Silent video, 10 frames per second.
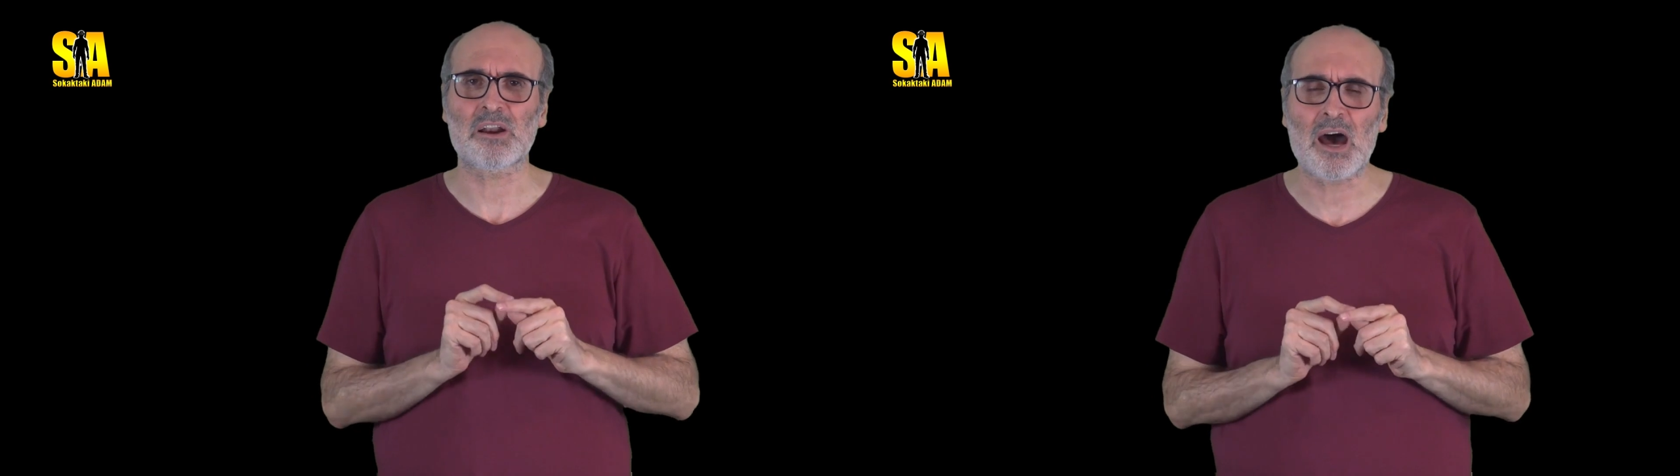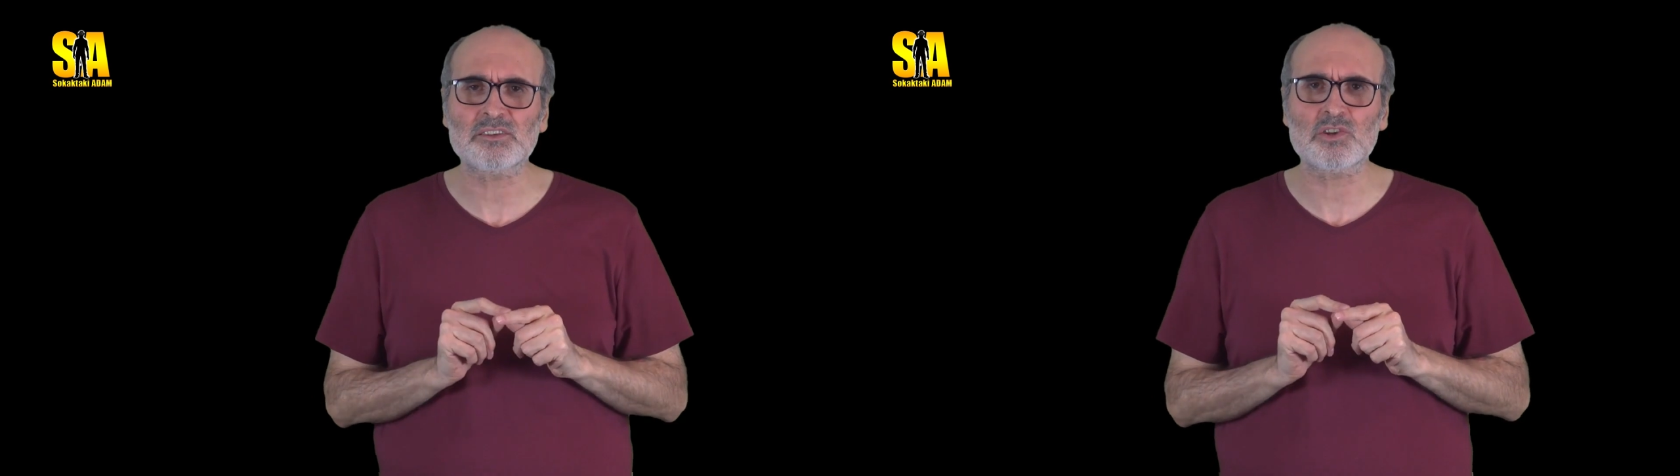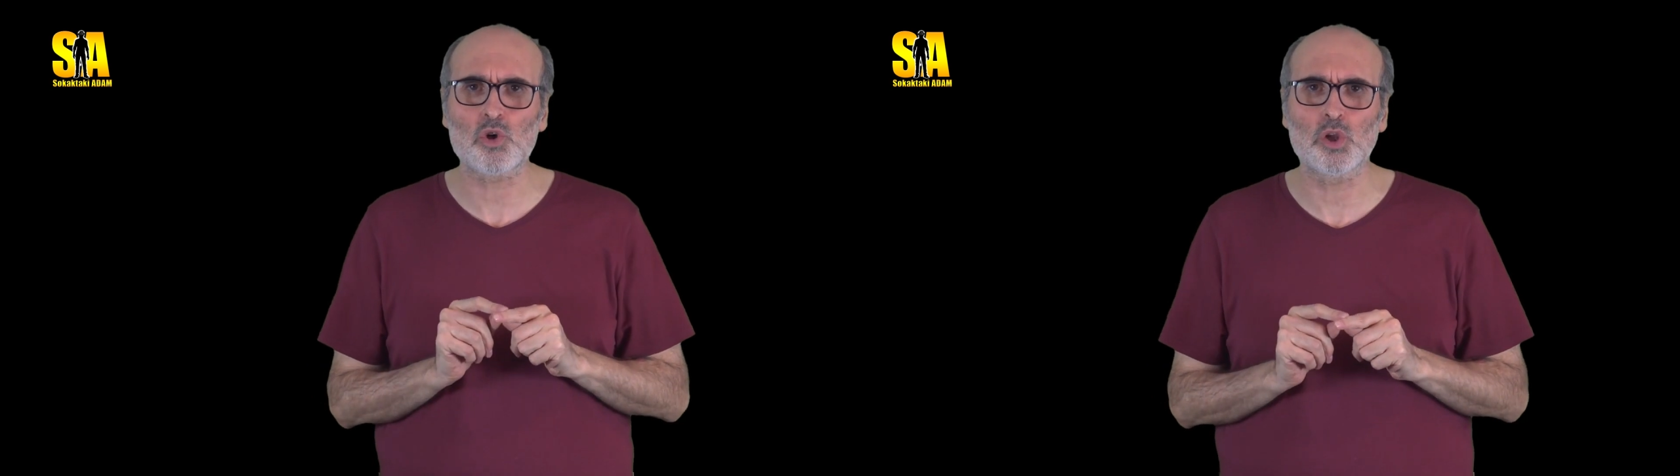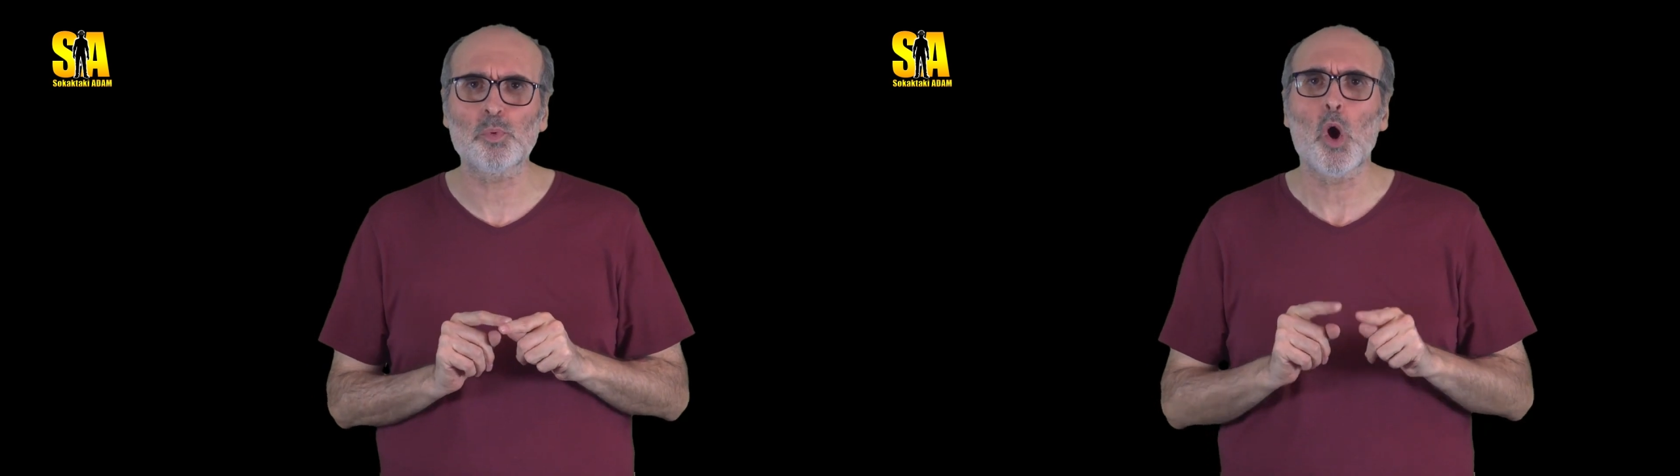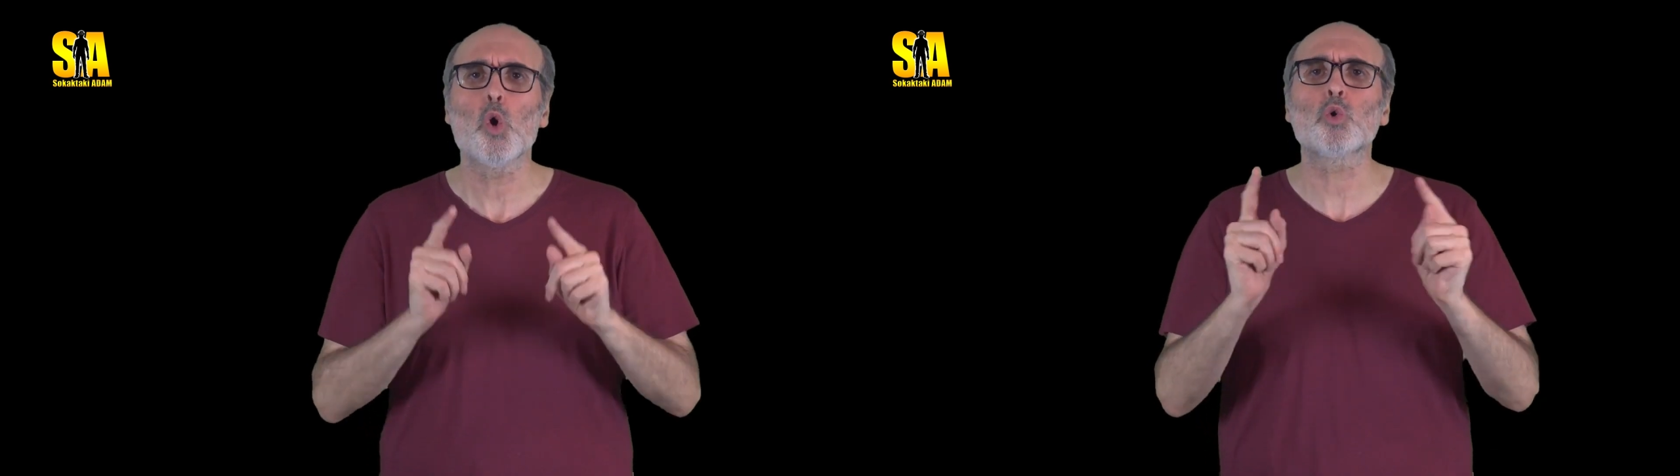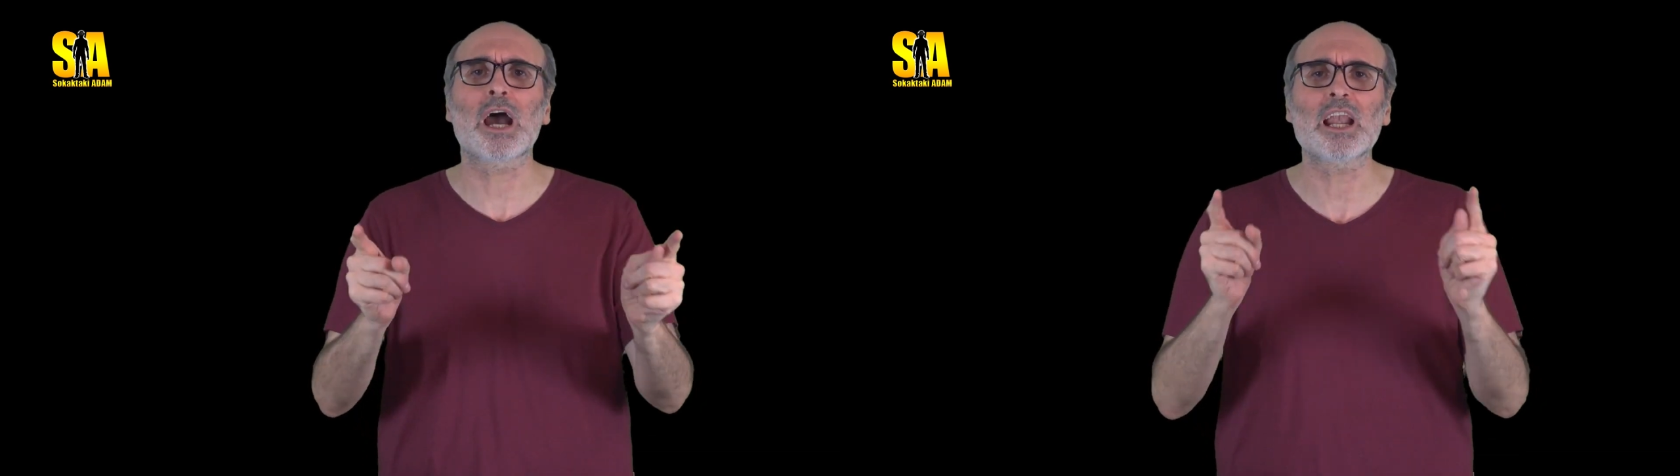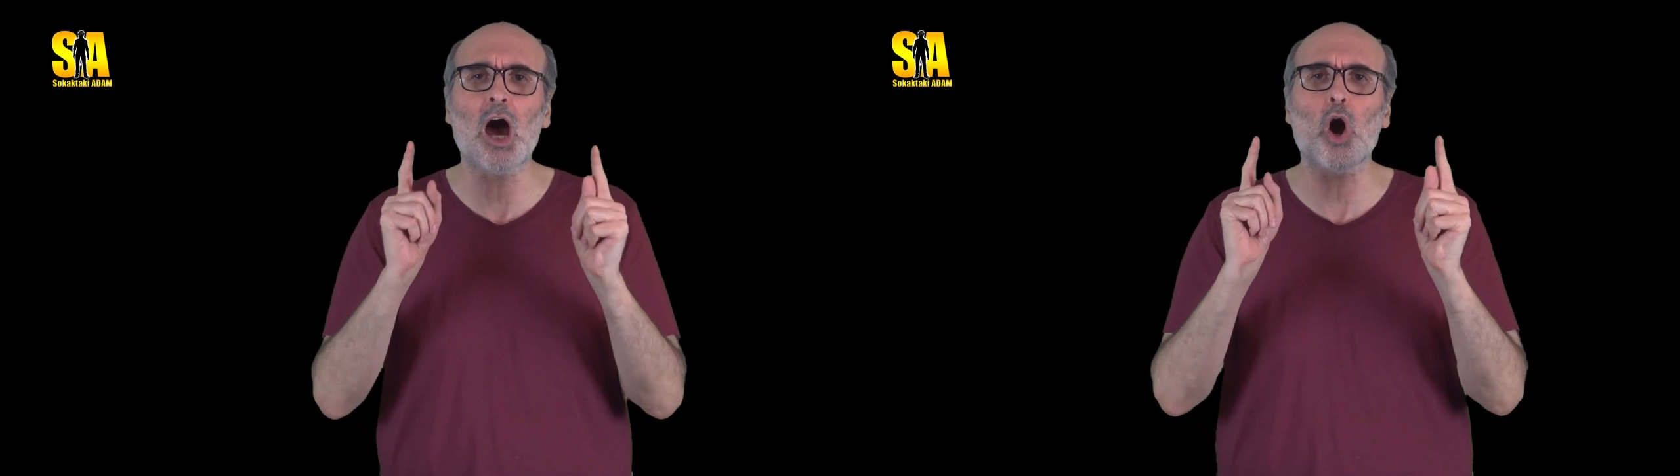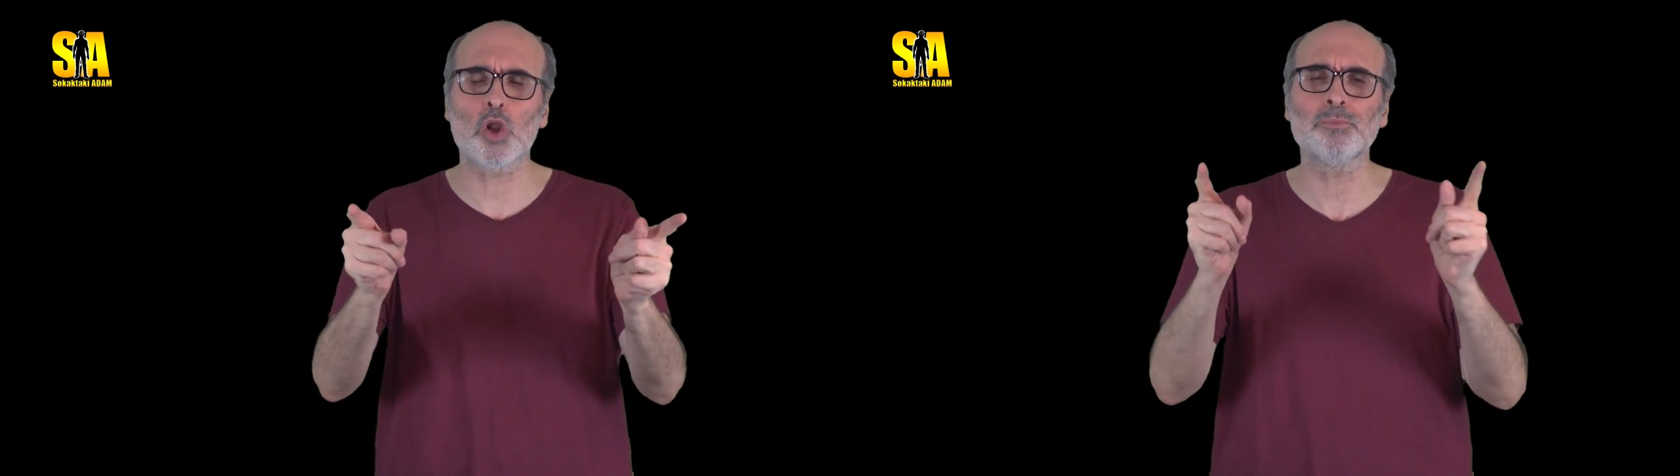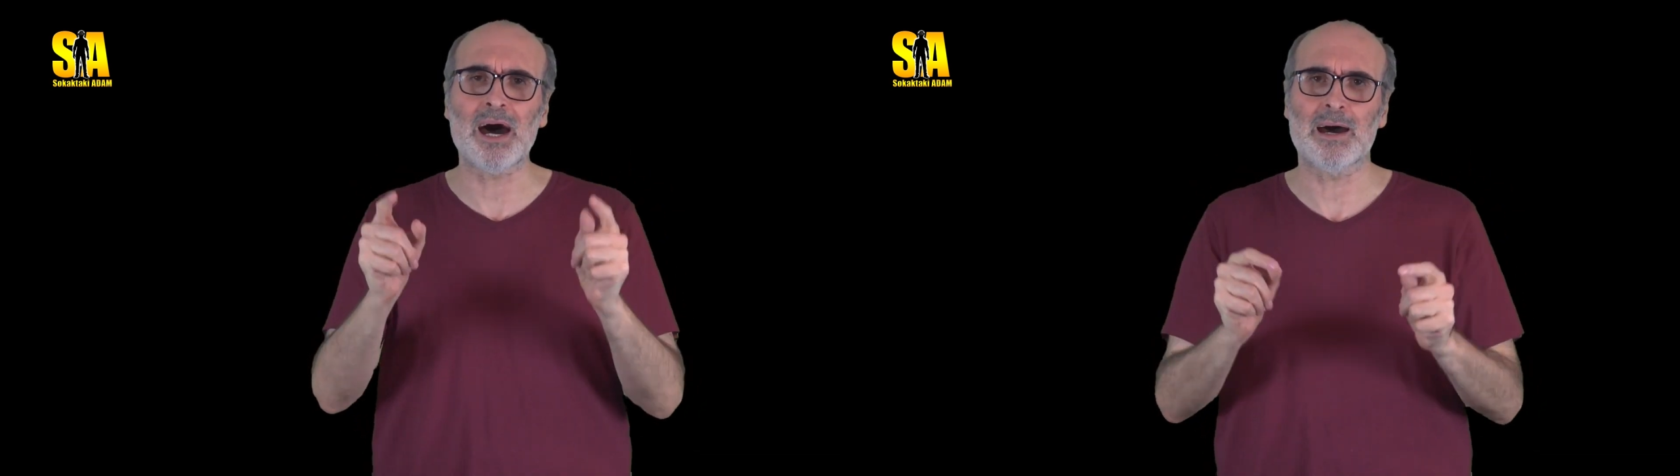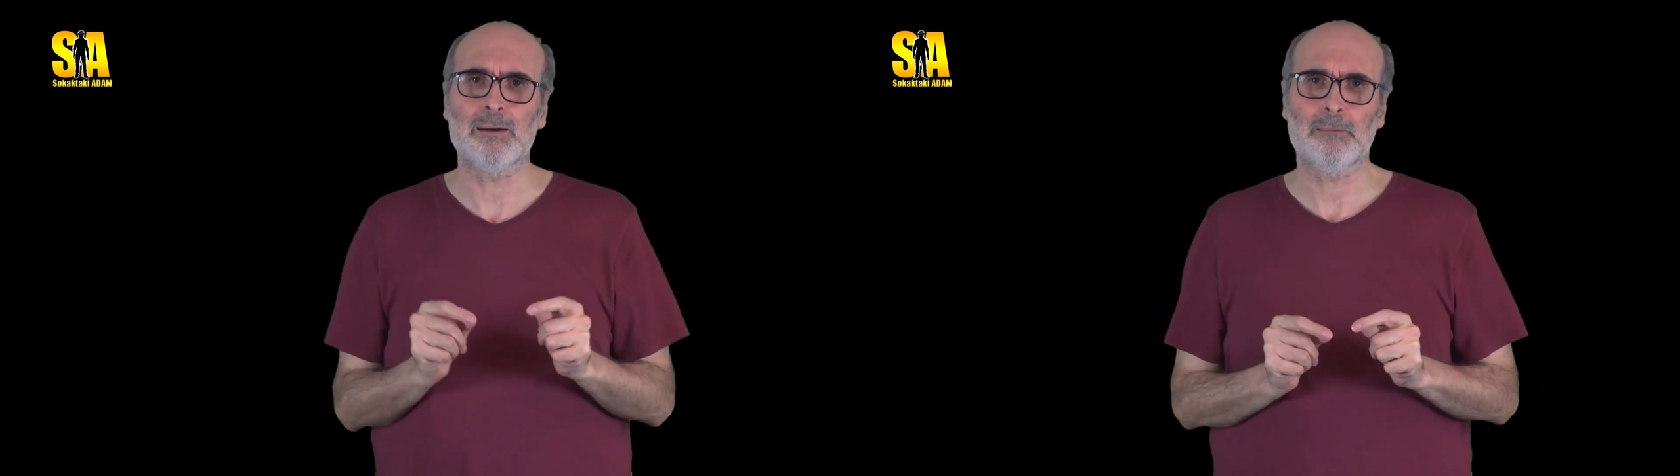rahatsız olup ukala
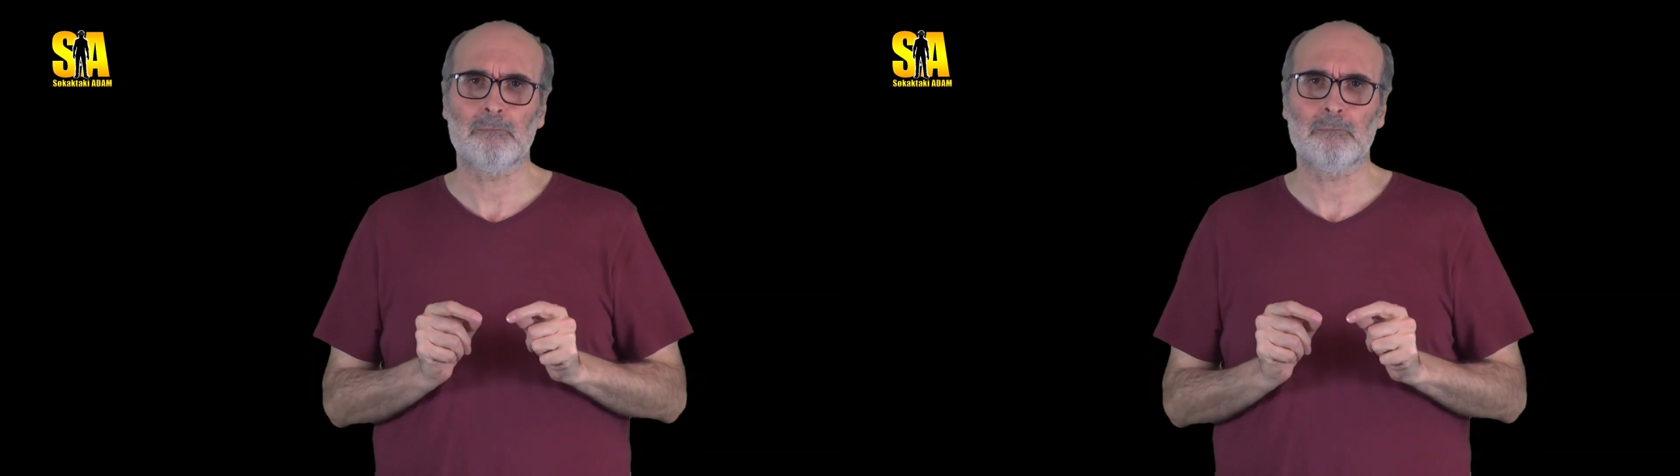olma